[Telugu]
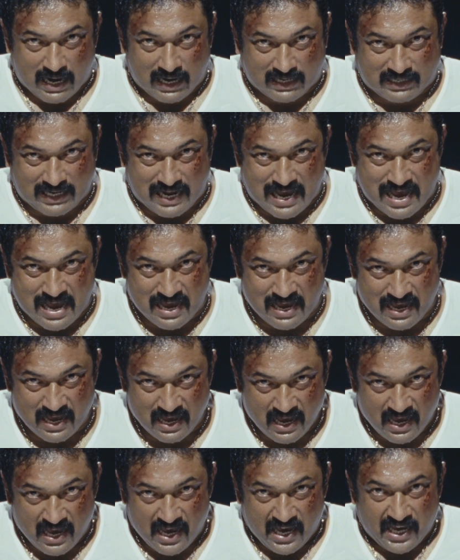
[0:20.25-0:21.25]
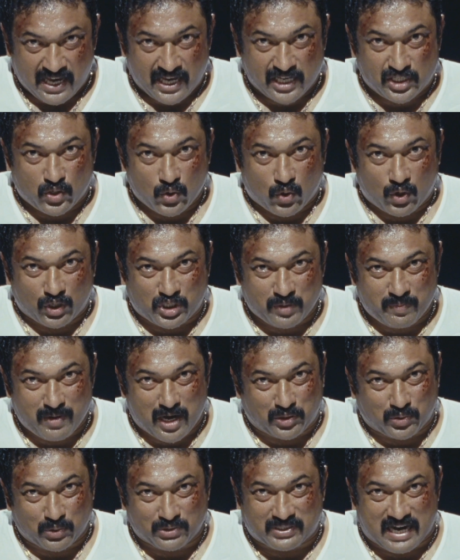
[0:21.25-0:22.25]
కలెక్టర్ ఈ జార్జ్
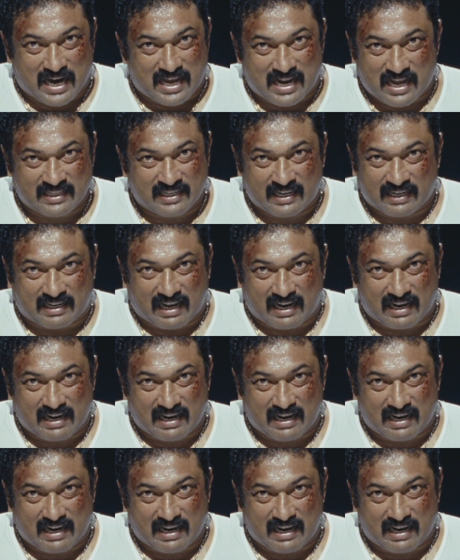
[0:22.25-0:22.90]
మ్యాథ్యూస్ అంటే ఎవరో